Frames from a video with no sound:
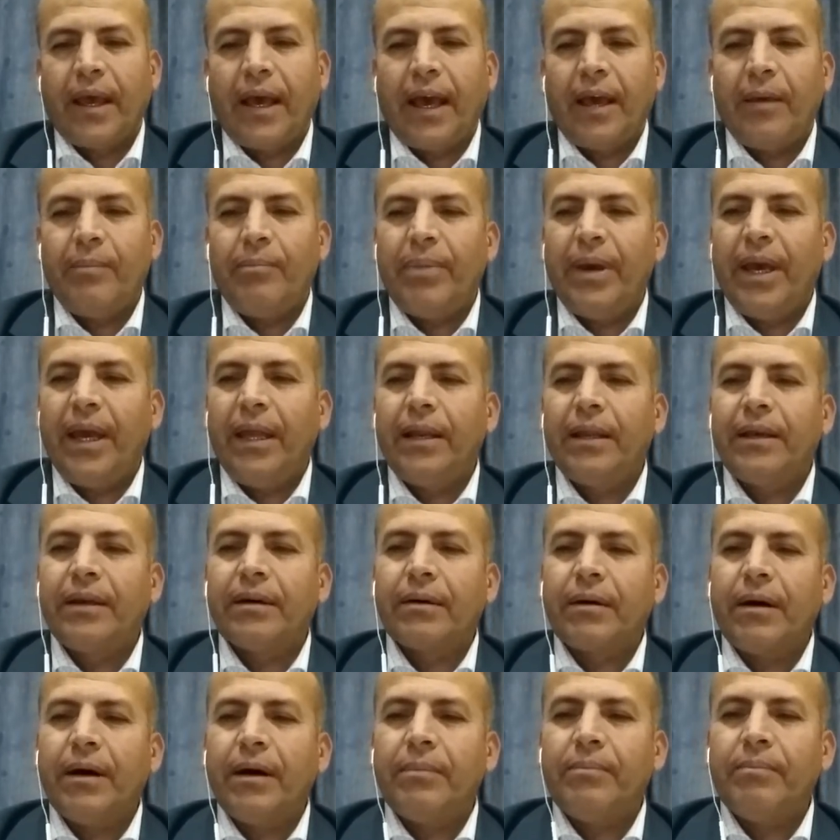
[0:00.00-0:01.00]
أحبائي
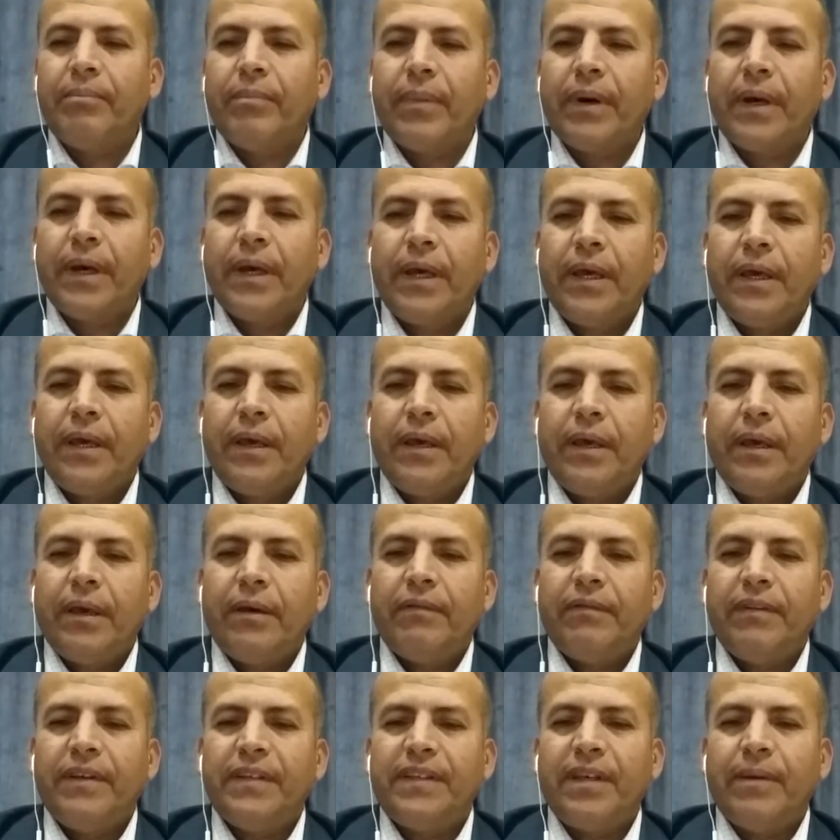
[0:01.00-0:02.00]
الكرام
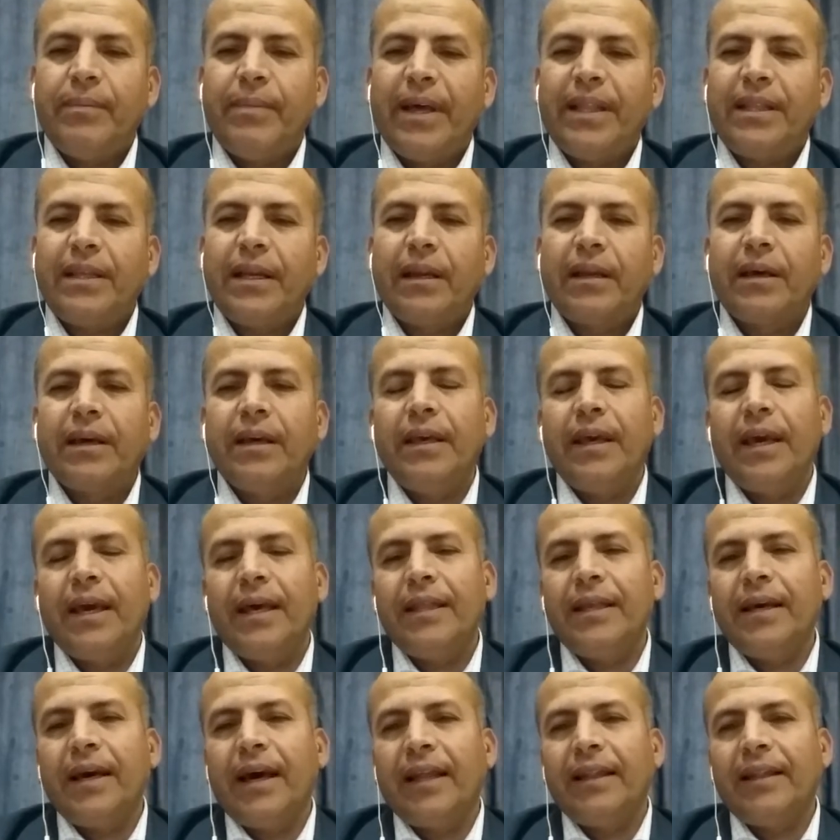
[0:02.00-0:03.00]
في سمات
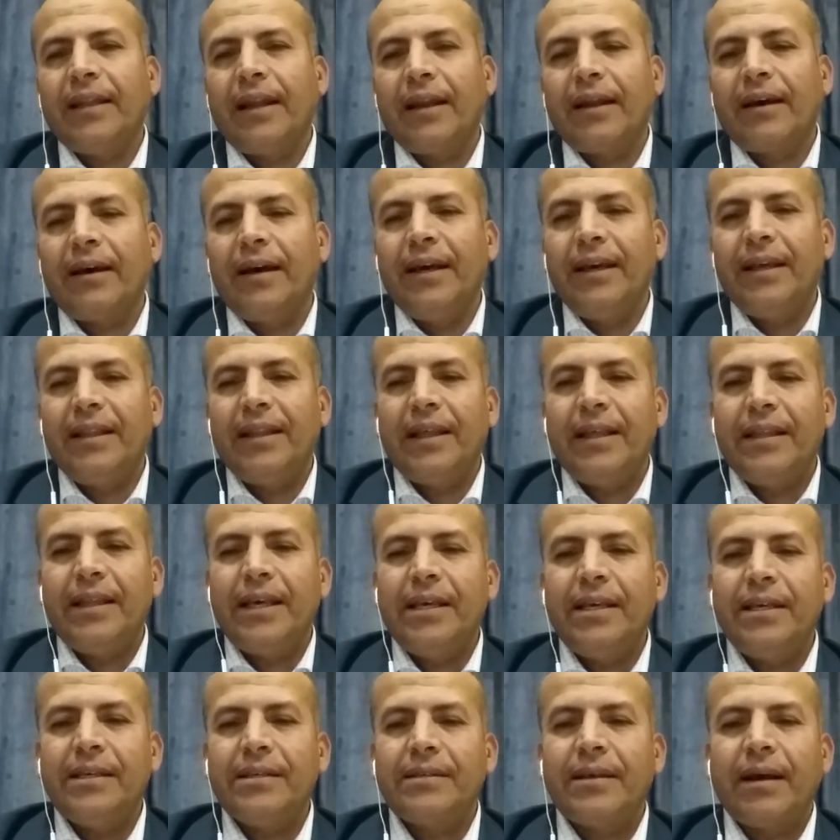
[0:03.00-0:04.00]
القيادة أن القائد
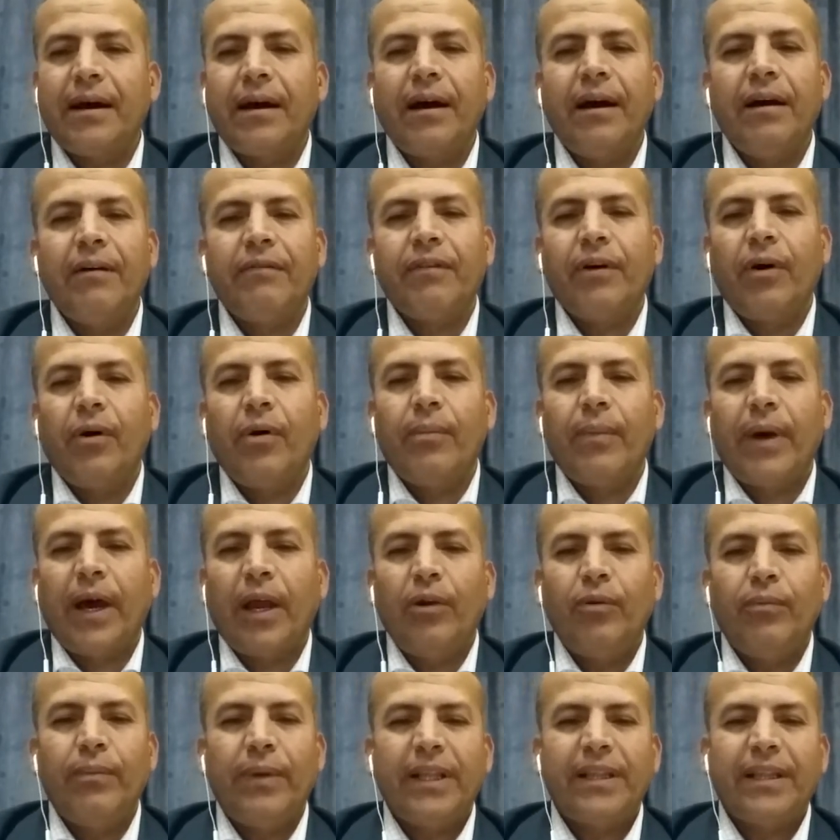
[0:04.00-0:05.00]
لديه ثقافة
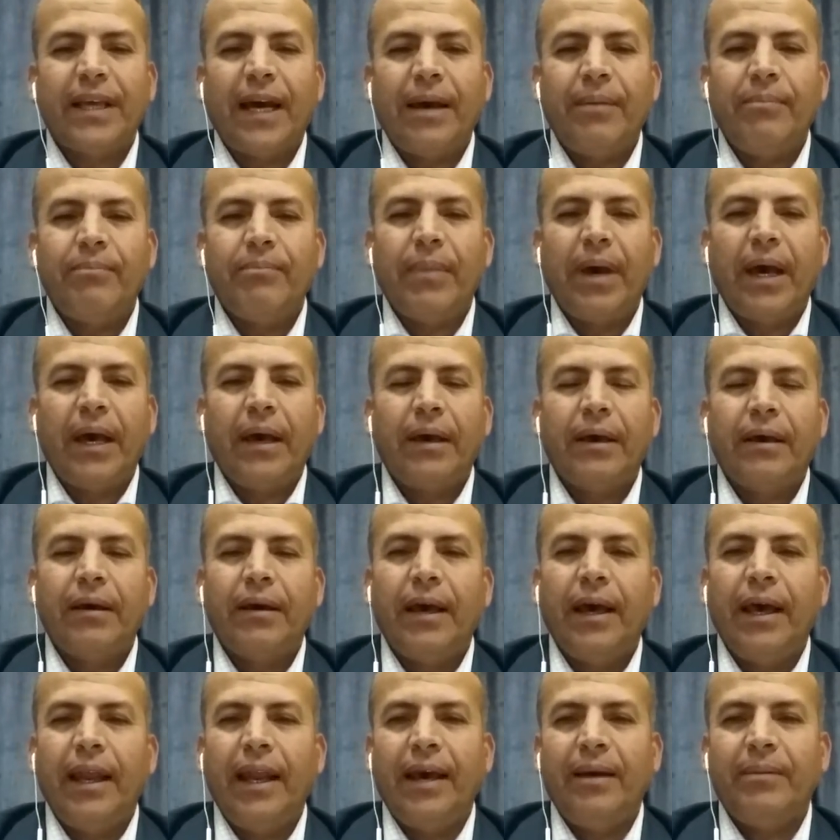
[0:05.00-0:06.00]
ومعلومات عامة
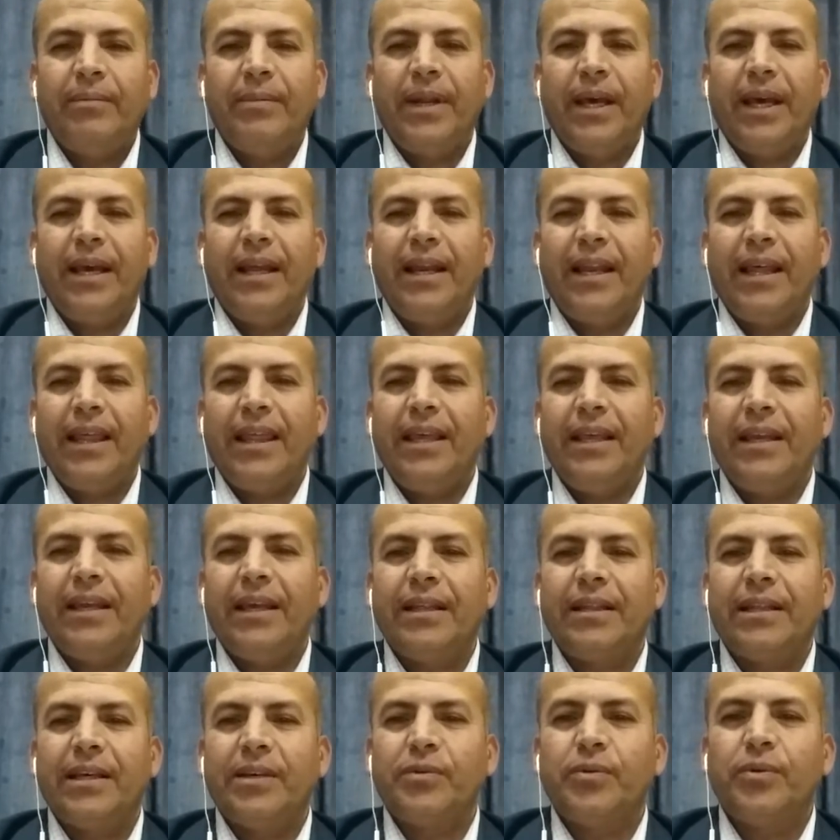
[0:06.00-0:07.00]
الأبناء
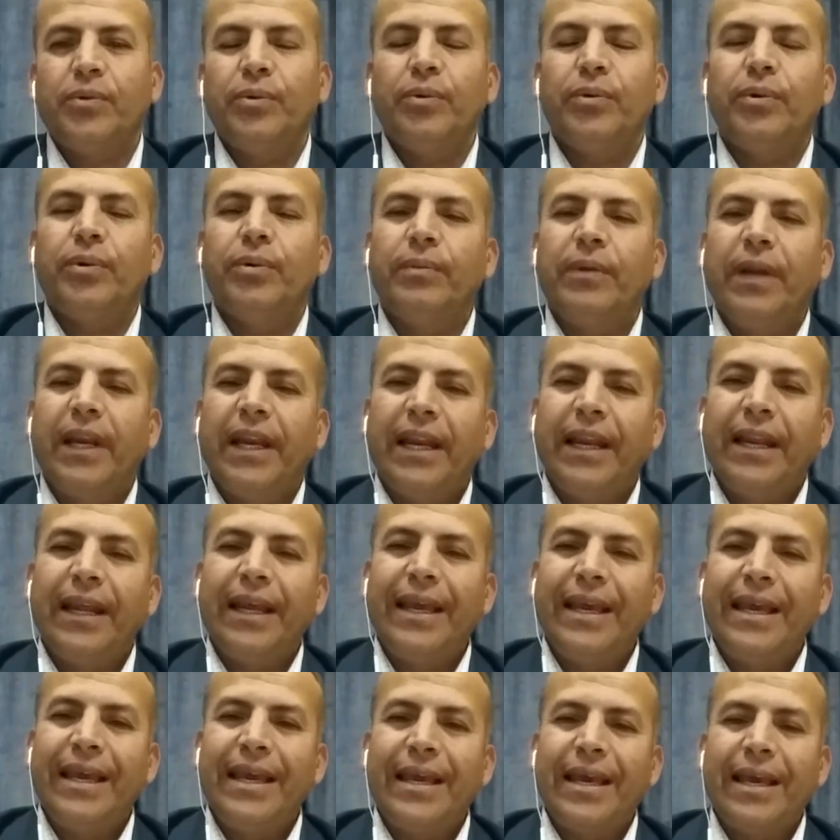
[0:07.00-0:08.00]
الذين تسودهم
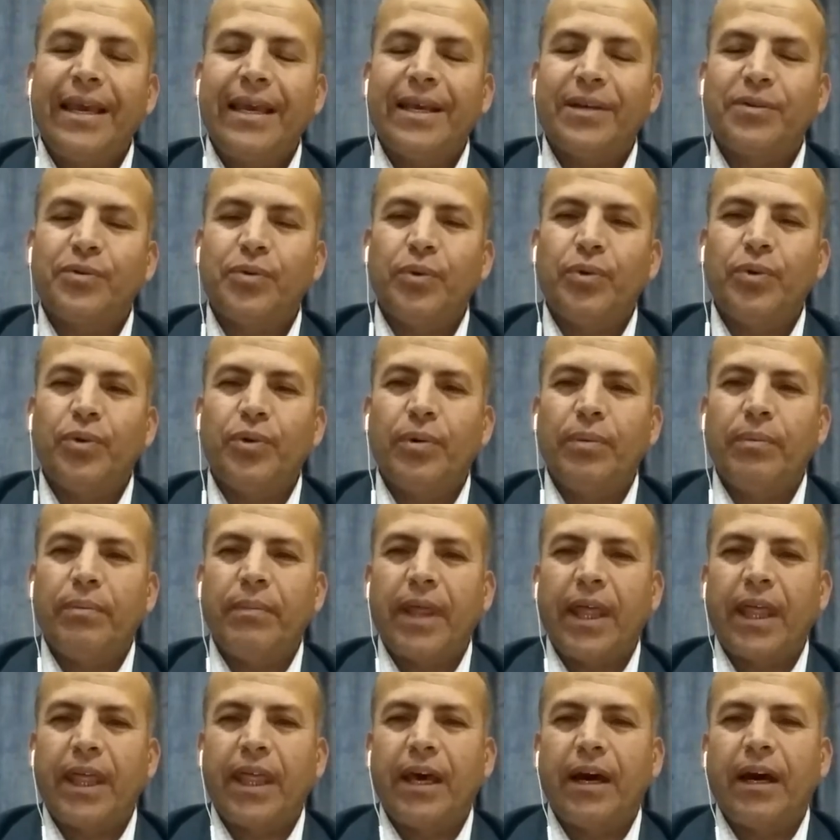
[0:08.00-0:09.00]

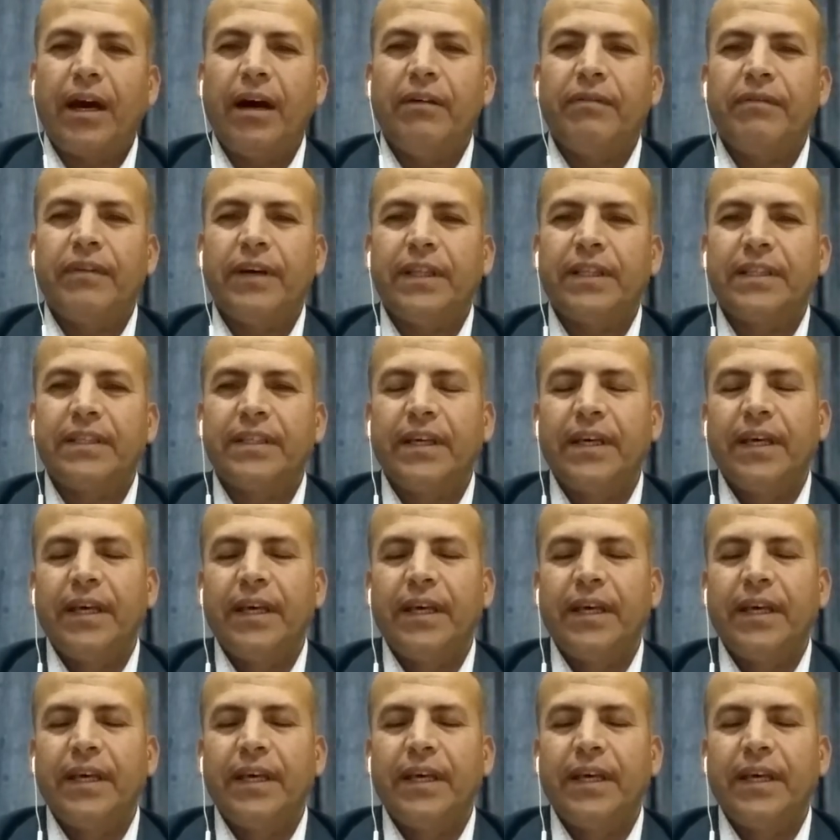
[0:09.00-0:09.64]
يسودهم ثقافة